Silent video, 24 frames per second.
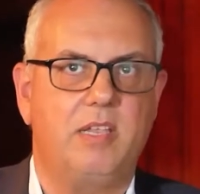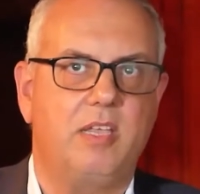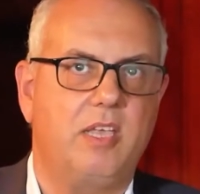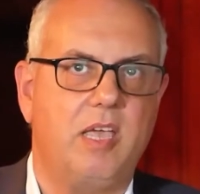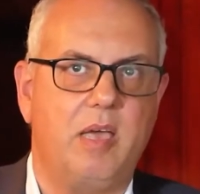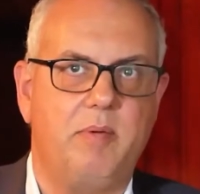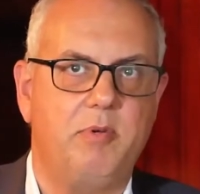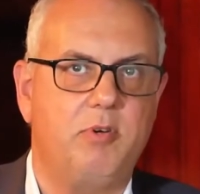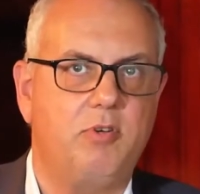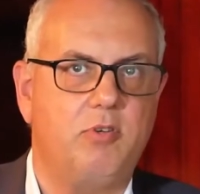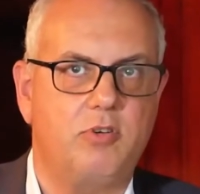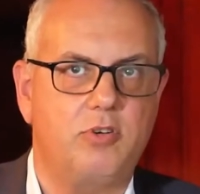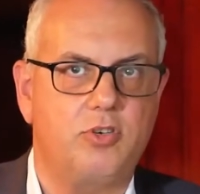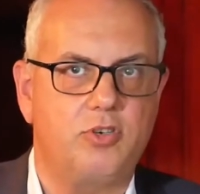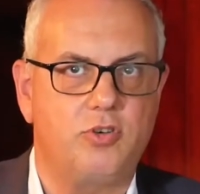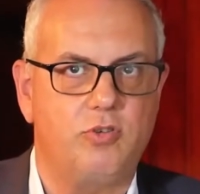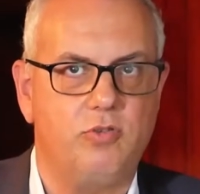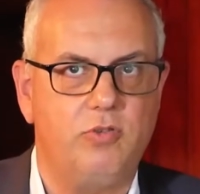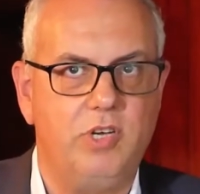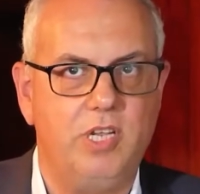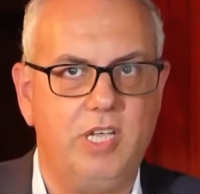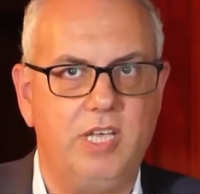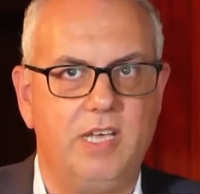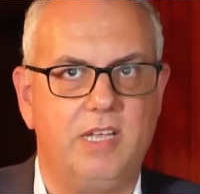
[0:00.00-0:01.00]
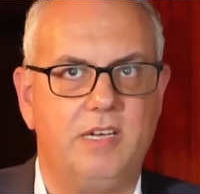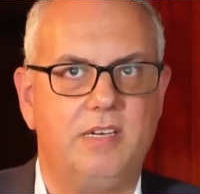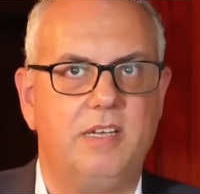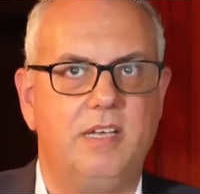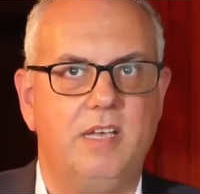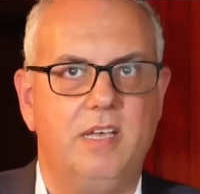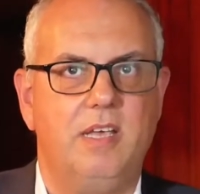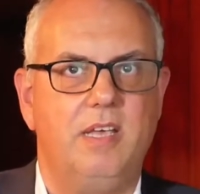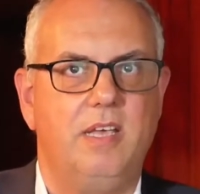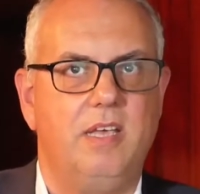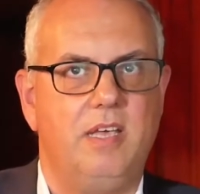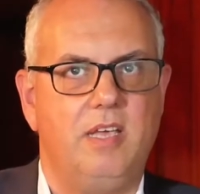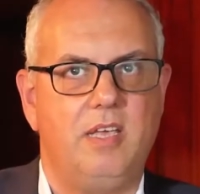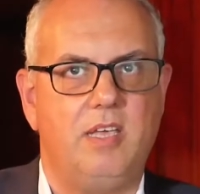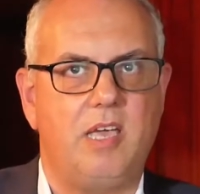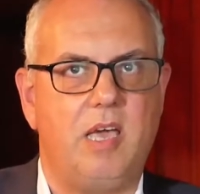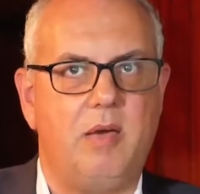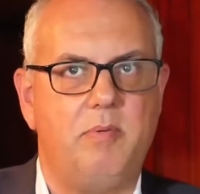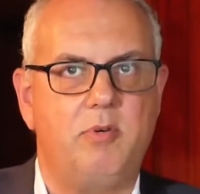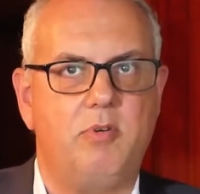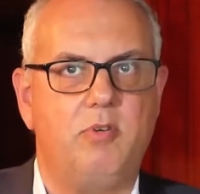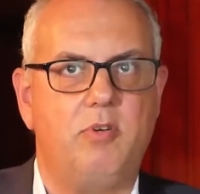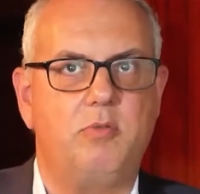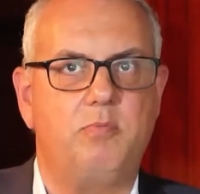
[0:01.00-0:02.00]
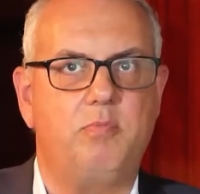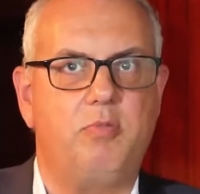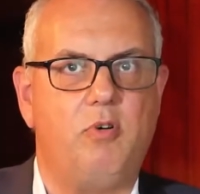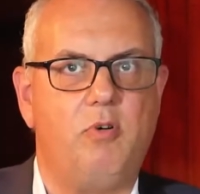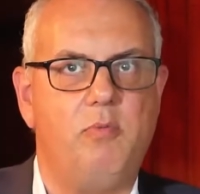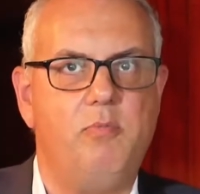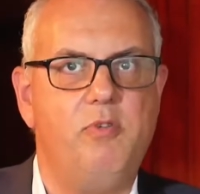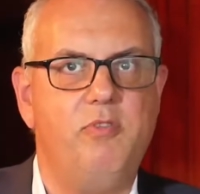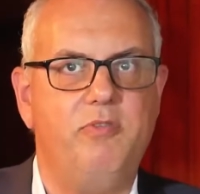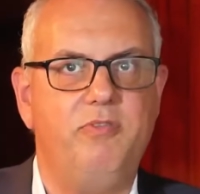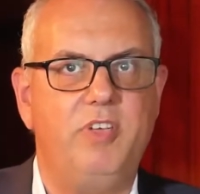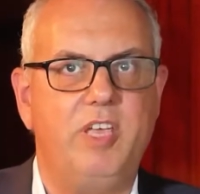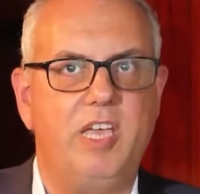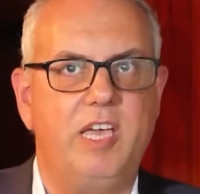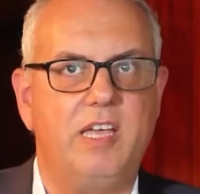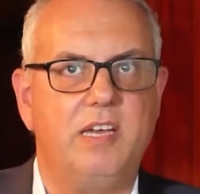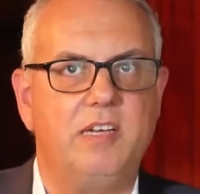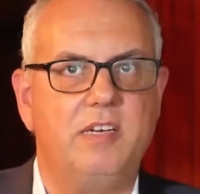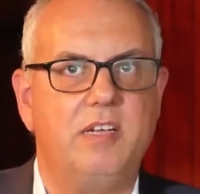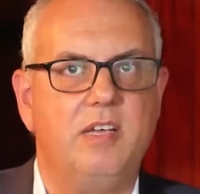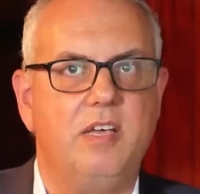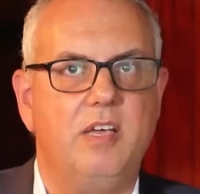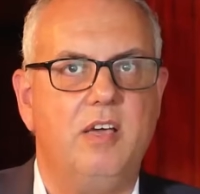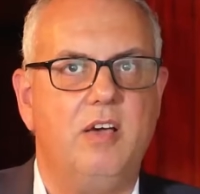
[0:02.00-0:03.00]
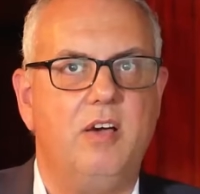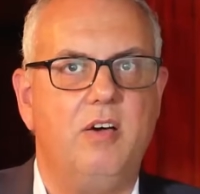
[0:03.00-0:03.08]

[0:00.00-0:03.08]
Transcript: Ich habe dort studiert, ich habe dort promoviert